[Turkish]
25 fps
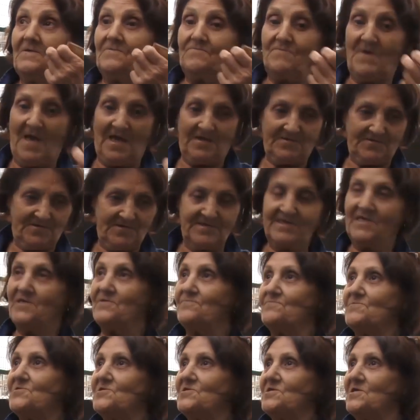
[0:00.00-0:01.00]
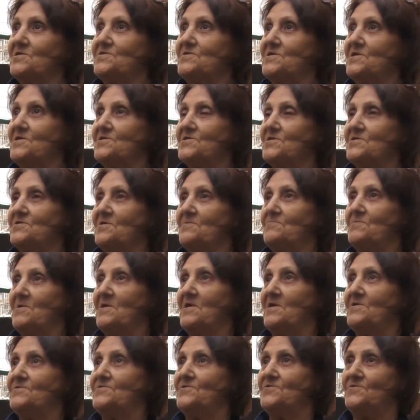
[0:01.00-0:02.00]
Ben 77 yaşında bir
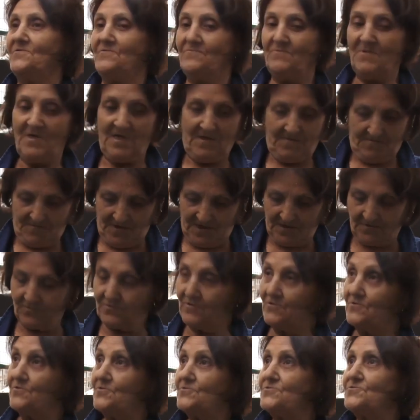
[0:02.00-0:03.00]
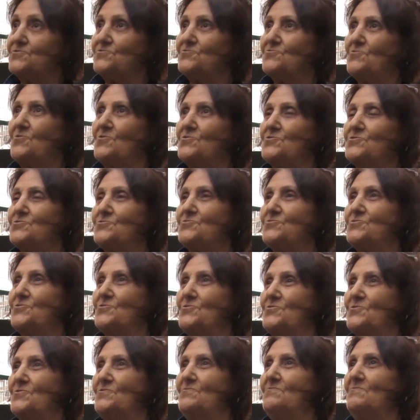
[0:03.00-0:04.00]
kadınım. Bak görüyorsunuz
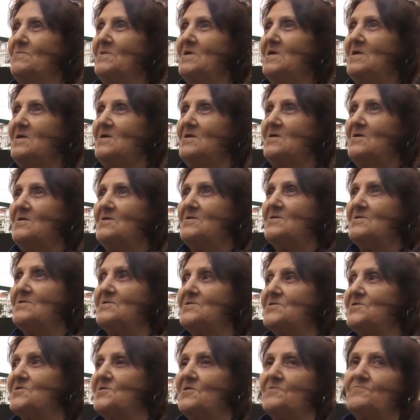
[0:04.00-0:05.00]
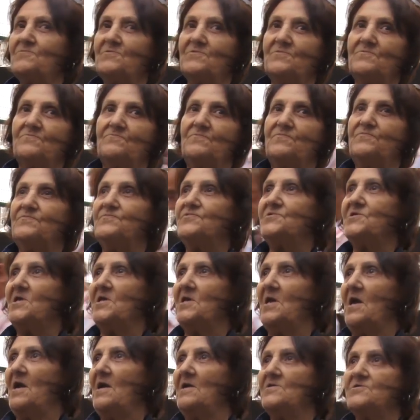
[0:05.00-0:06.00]
koşturuyorum ikide bir
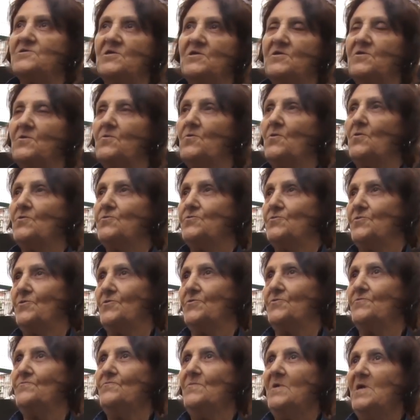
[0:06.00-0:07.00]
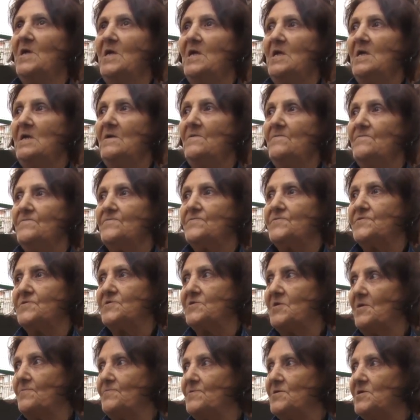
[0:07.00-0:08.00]
şey acillik oluyorum.
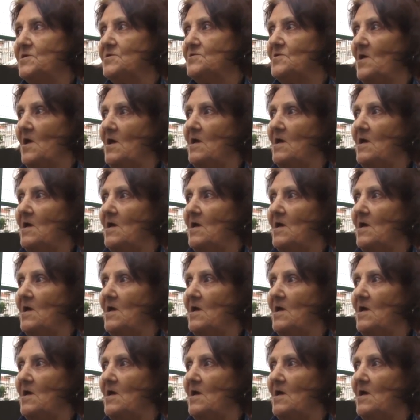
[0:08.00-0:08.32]
Tabii ki